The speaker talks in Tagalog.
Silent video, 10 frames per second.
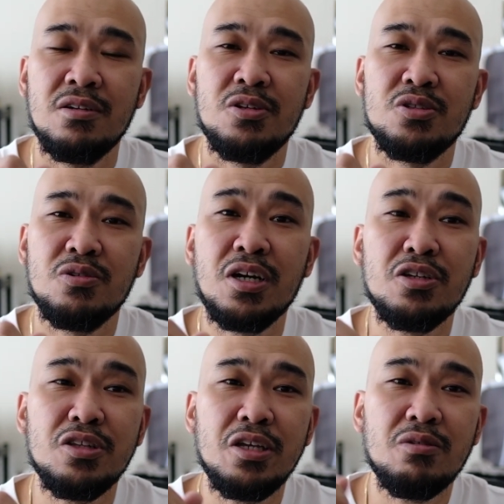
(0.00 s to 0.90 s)
So,
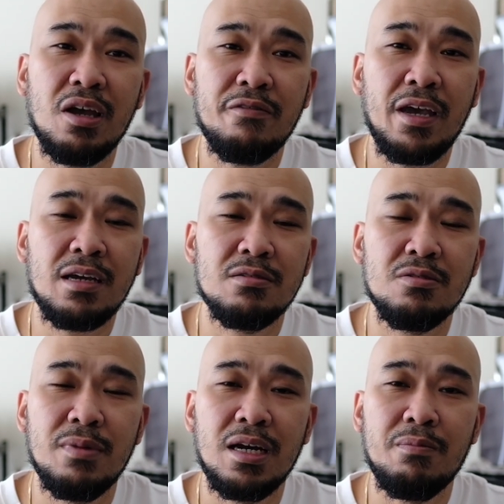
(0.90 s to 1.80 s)
ganun din yung effect.
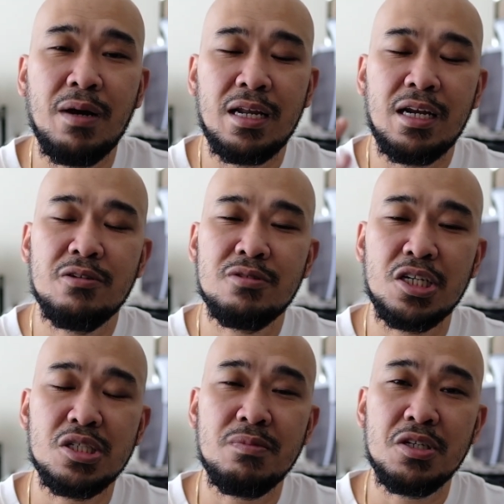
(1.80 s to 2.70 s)
Kumbaga parang yung
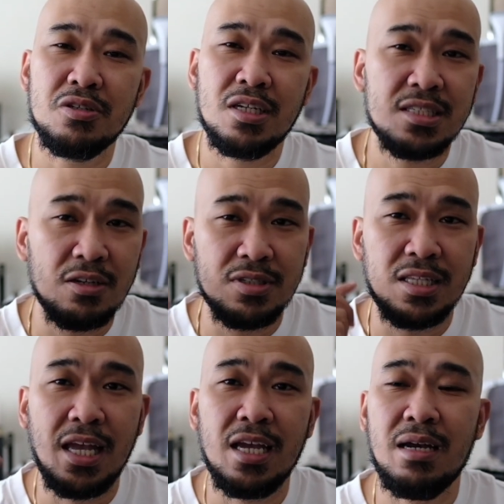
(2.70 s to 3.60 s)
transmission ng sound sa
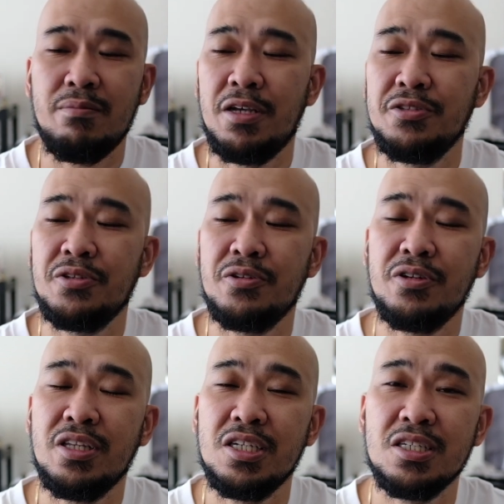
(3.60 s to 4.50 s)
tenga medyo
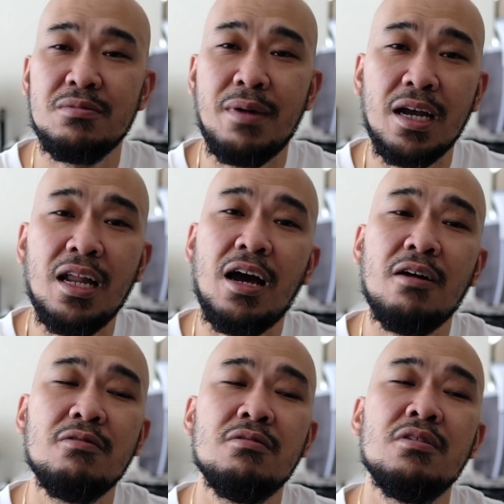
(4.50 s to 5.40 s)
hindi siya
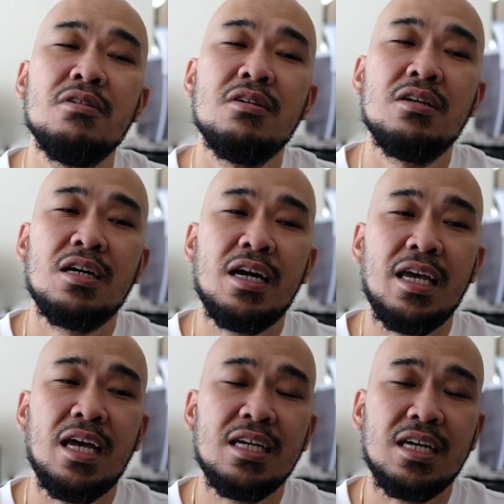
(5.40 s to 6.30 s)
gumagalaw
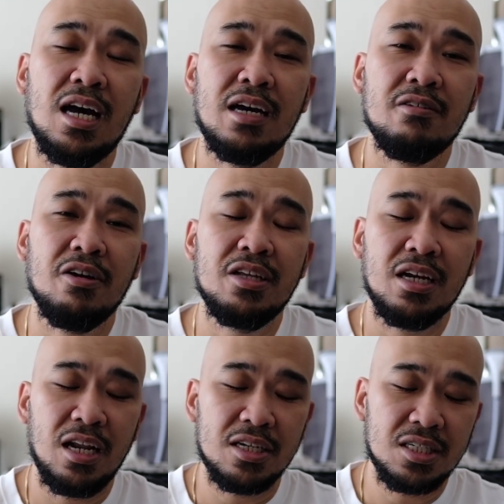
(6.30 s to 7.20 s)
kaya nagkakaroon kayo ng
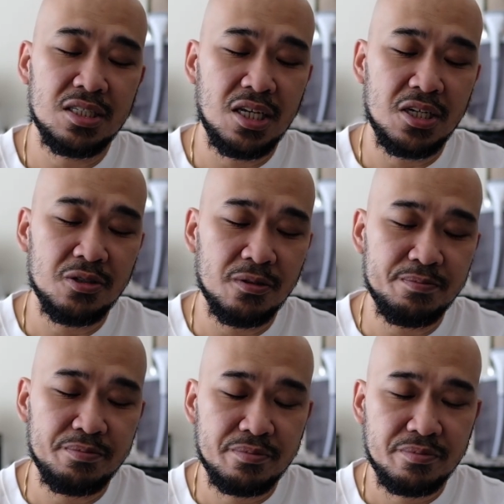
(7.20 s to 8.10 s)
clog sensation.
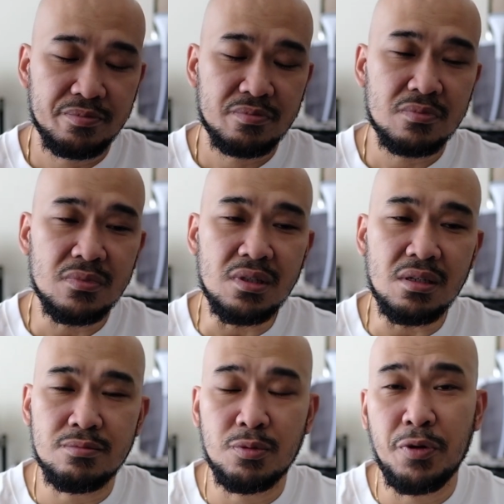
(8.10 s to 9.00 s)

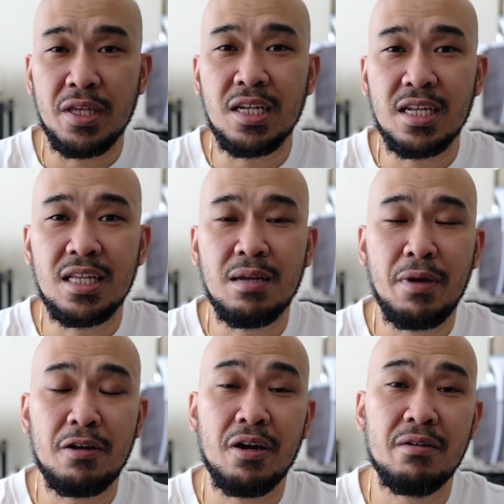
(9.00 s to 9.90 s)
Pwede rin na
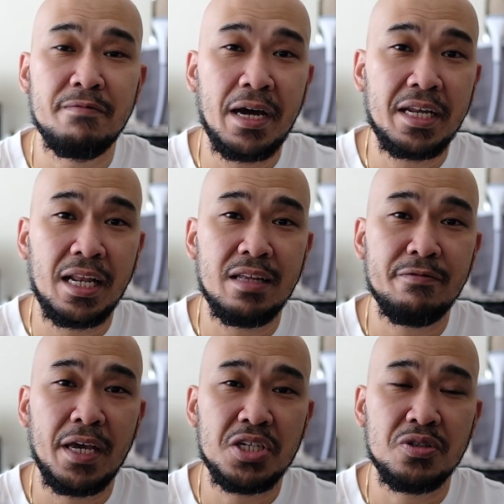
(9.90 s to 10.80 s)
meron kayong viral
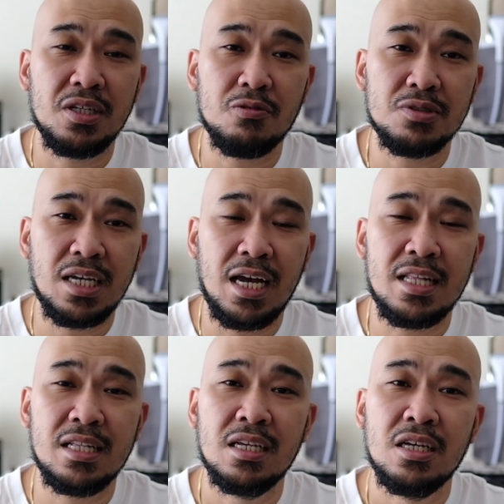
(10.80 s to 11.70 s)
infection na kung
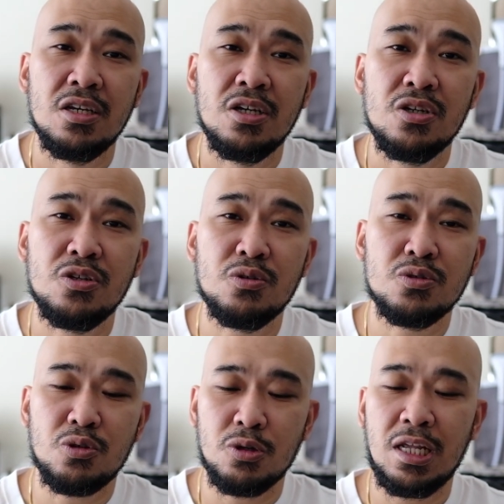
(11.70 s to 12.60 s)
saan
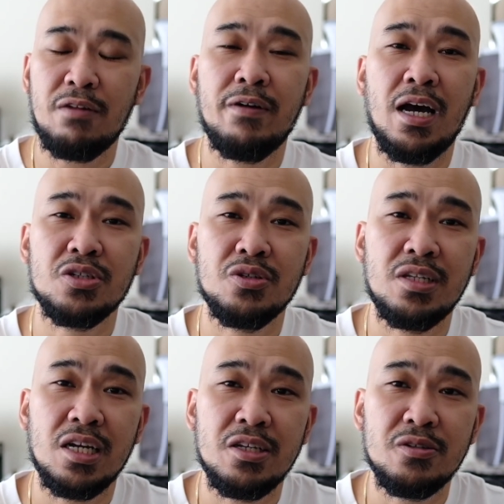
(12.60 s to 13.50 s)
yung total function
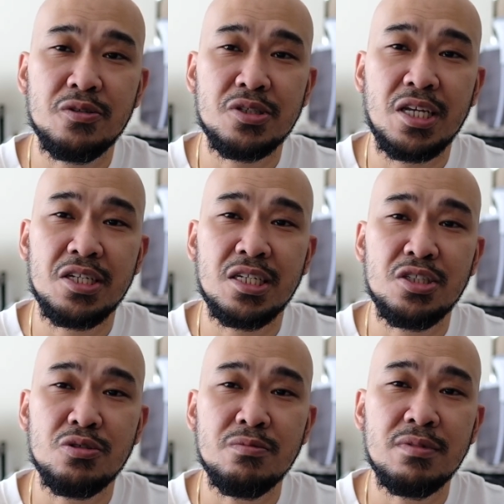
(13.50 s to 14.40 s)
ng inyong eustachian
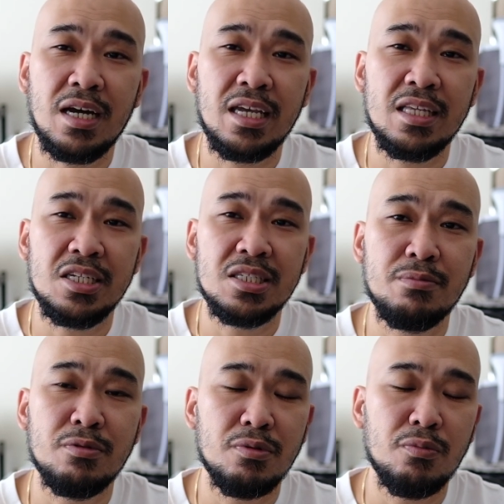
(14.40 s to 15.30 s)
tube ay hindi
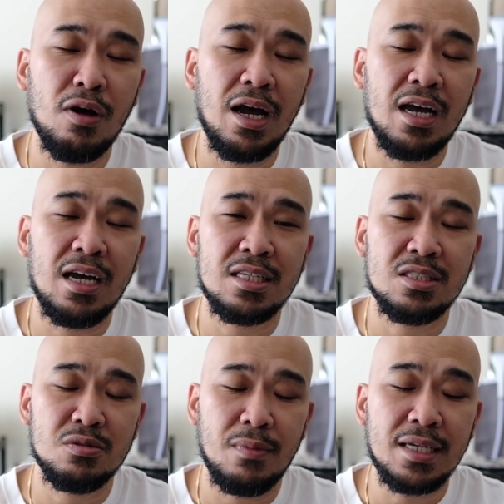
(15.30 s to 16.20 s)
bumubuka at
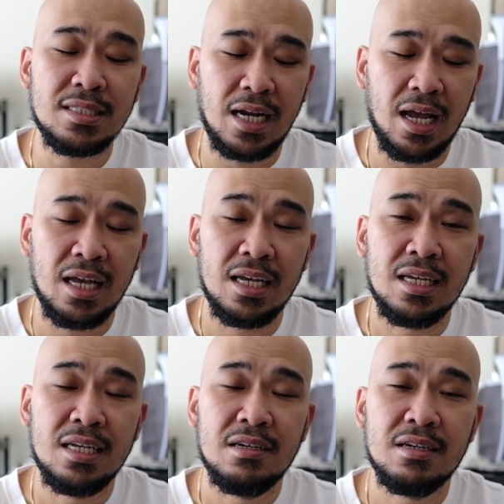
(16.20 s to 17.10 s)
sumasara.
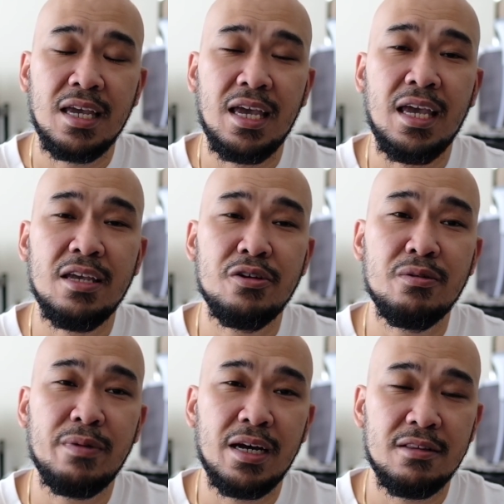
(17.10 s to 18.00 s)
Okay, yun
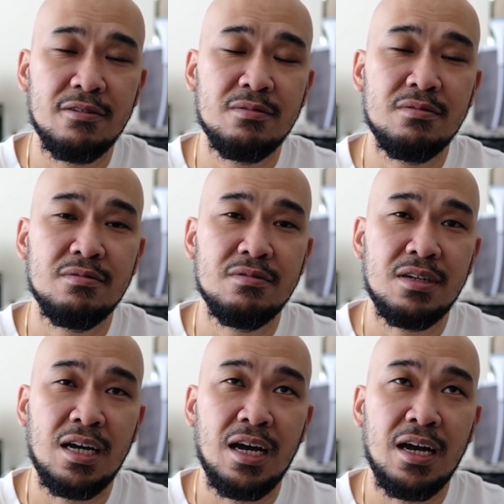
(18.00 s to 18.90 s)
yung pangatlong
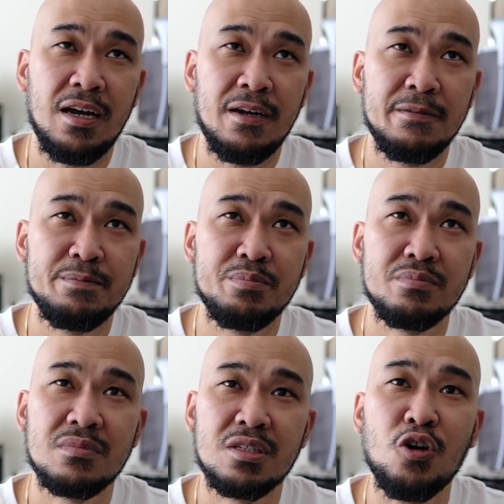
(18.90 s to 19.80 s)
uh,
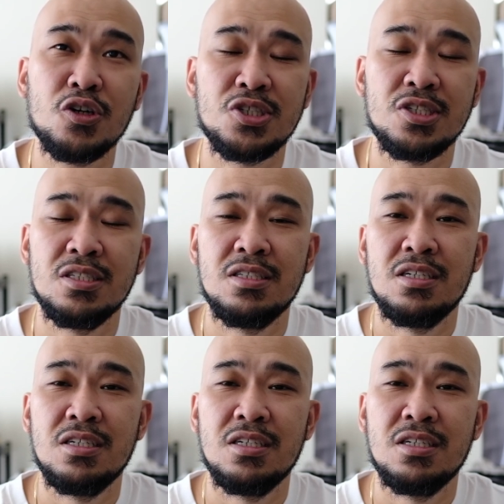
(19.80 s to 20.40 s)
cause.